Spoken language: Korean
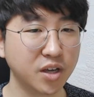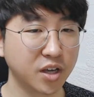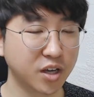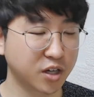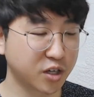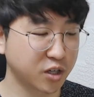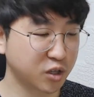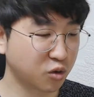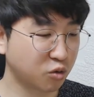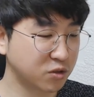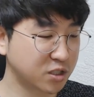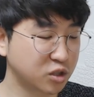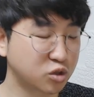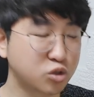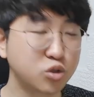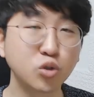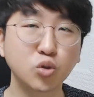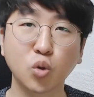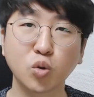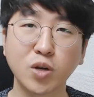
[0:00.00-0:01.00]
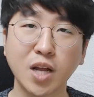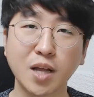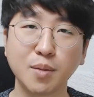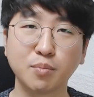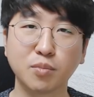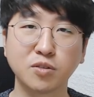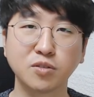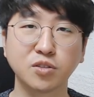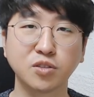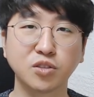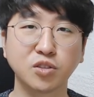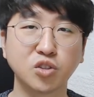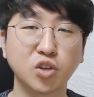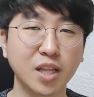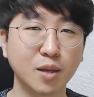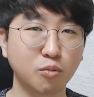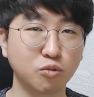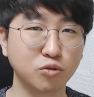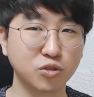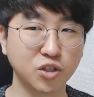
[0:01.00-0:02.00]
그리고 이제 술토를 한번
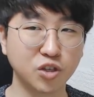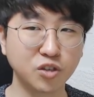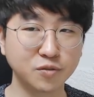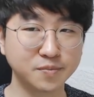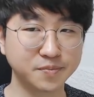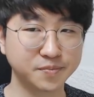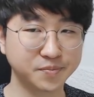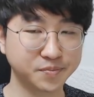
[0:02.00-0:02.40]
쳐다보죠.